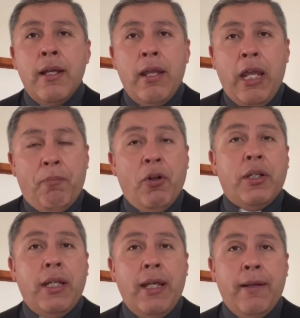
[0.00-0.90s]
¿Y por
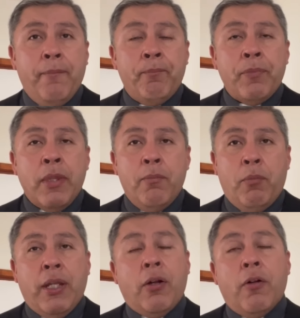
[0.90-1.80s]
qué?
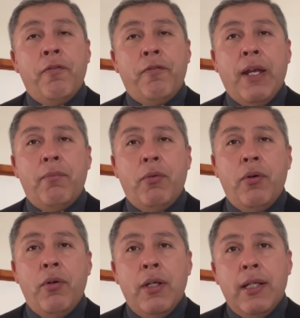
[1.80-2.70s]
Porque confiamos